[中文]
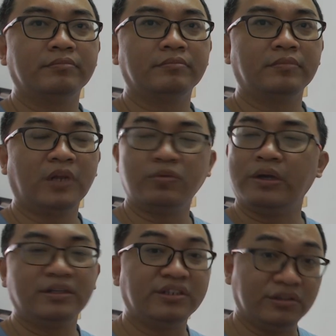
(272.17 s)
各位，
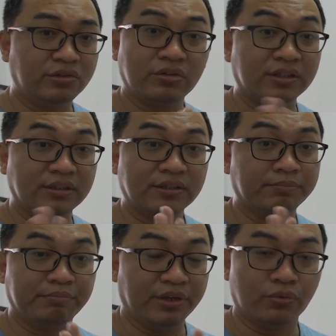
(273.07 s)
喜忌用神是
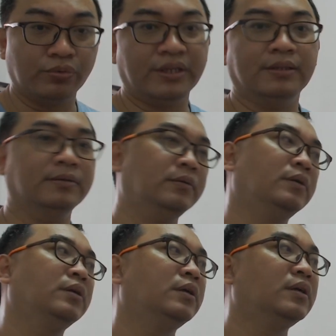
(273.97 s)
没有固定的，
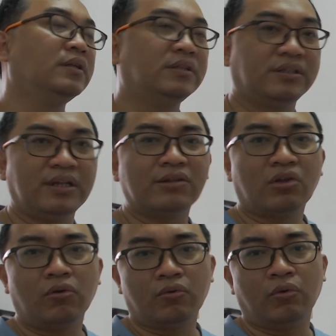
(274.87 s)
只要
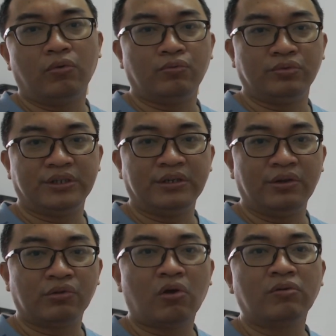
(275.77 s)
透过五行
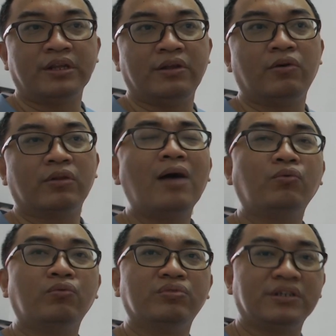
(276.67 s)
流通以后，它
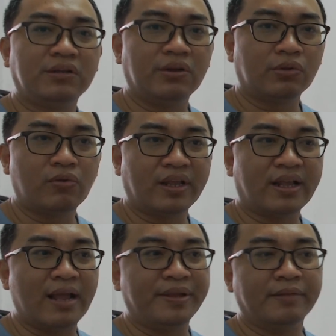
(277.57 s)
五行流通一
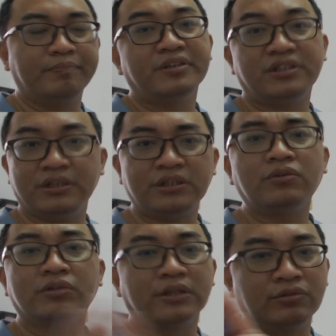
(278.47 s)
改变，喜忌
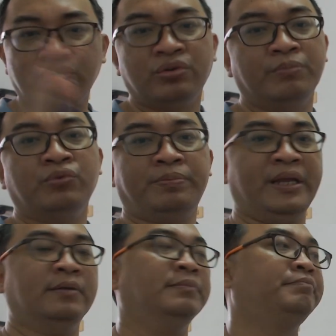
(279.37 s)
用神全部都变
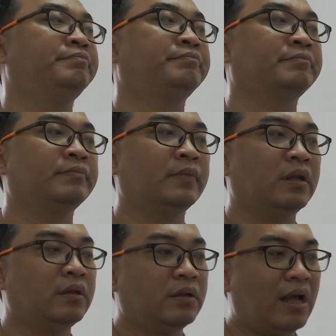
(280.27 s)
了。
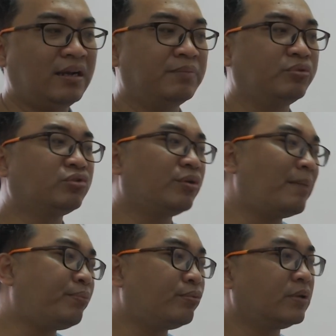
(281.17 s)
那你不是说它
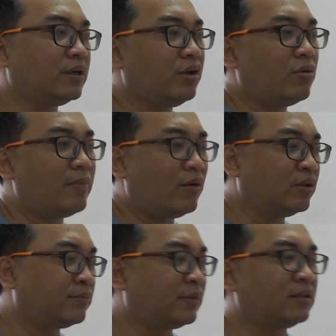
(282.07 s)
不能用吗？为什
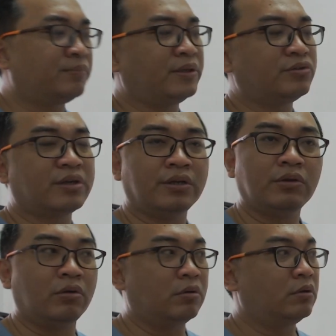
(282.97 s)
么到这边就可以
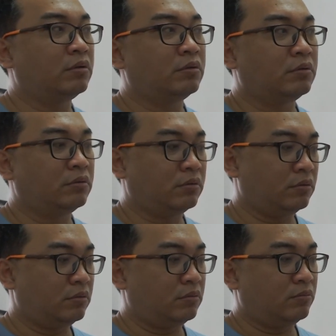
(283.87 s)
用？
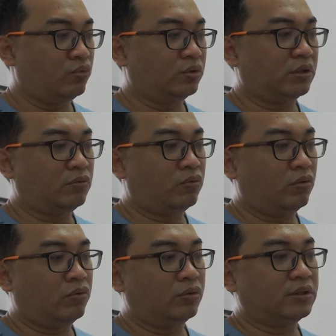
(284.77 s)
木生火，
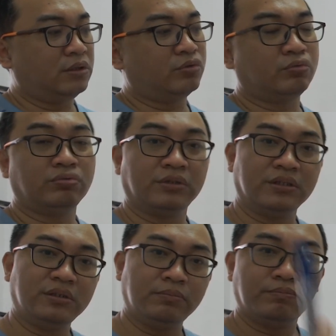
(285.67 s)
火生土，土生
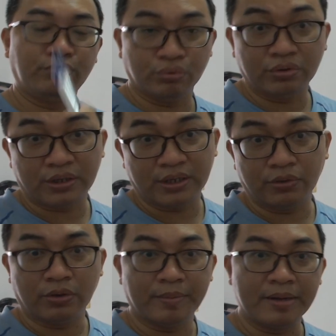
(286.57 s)
金，不就可以用了吗？